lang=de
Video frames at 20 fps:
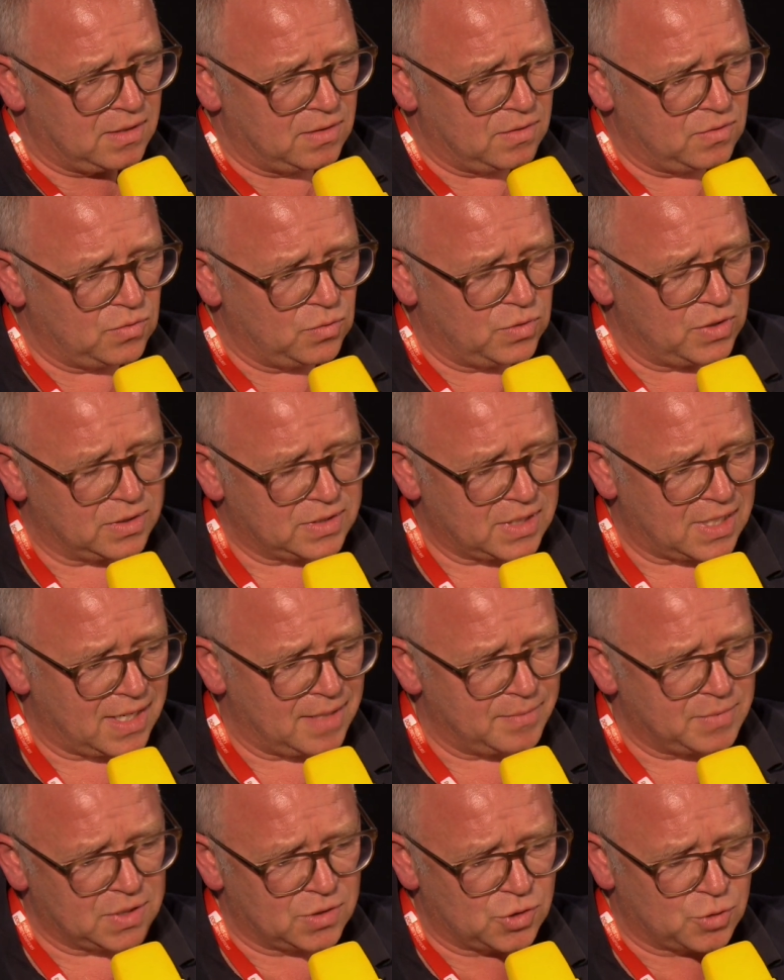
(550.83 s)
New York
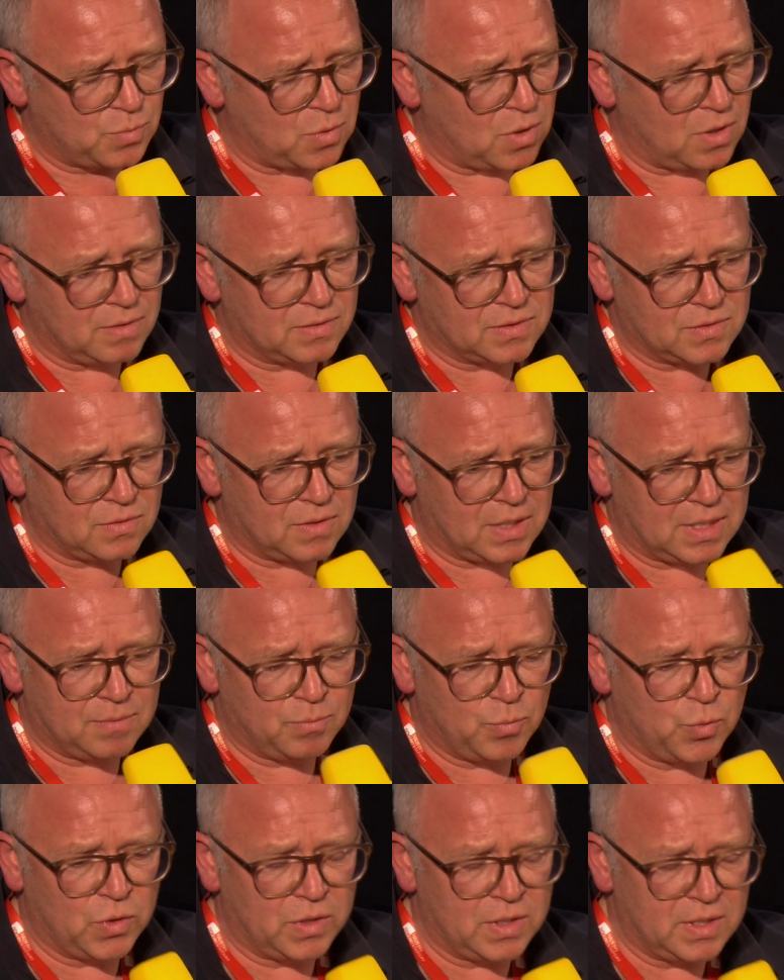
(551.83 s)
Times gesprochen, so
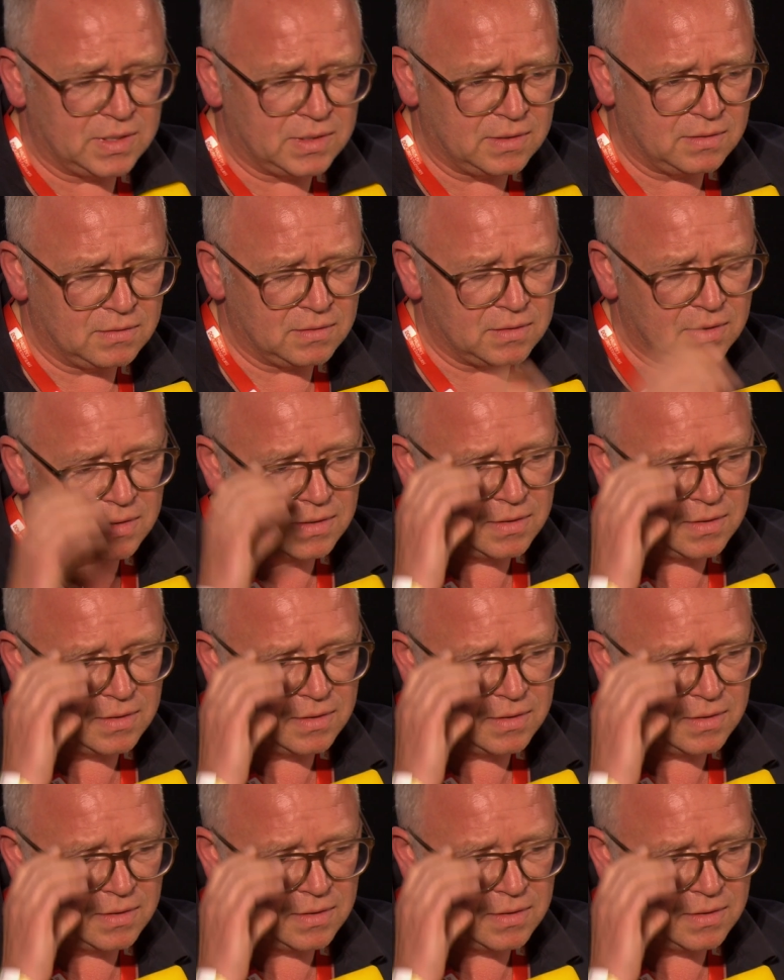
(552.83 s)
allem Möglichen.